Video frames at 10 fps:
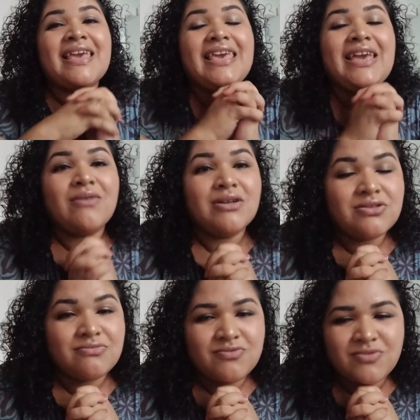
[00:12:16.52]
E
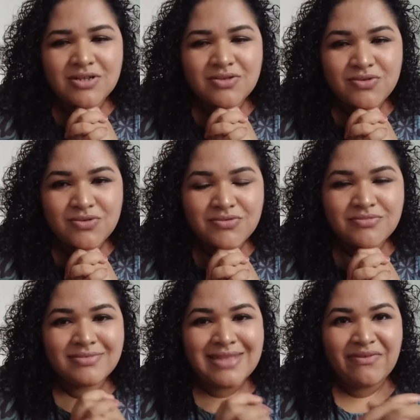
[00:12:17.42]
quando, quando
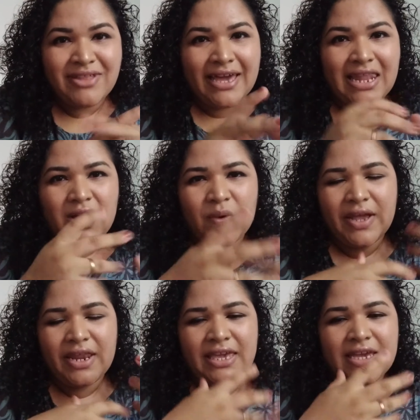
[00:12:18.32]
tava naquela
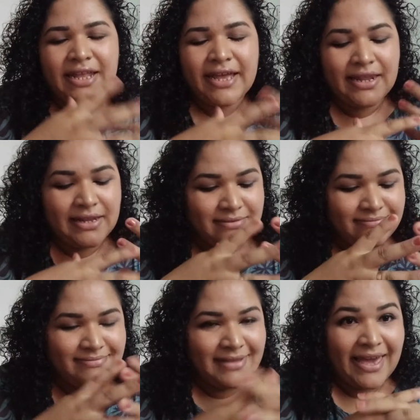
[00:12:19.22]
correria, naquela,
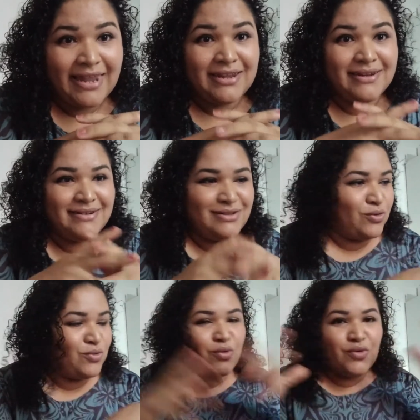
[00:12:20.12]
naquela
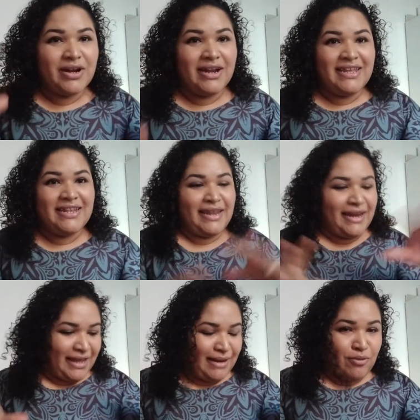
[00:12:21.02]
loucura ali, né,
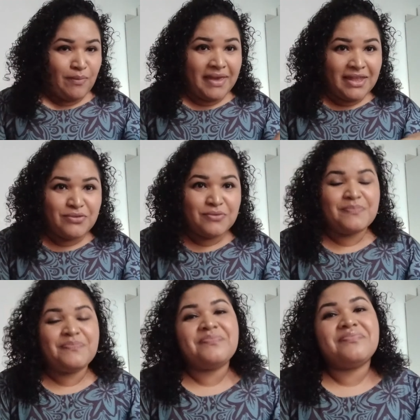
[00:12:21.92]
naquele momento,
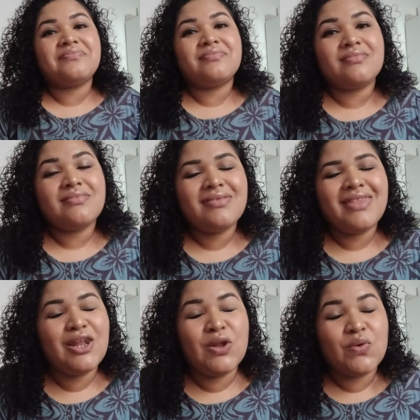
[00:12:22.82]

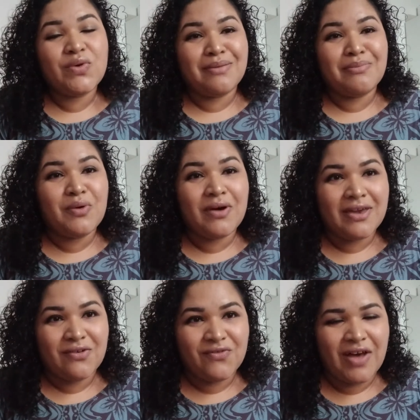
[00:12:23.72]
loucura boa
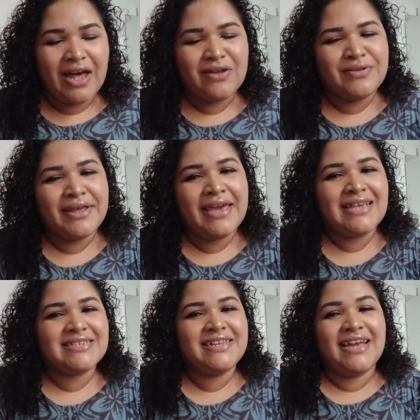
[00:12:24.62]
que eu falo, né,
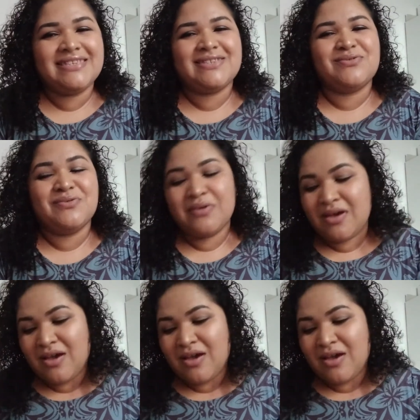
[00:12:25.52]
as crianças com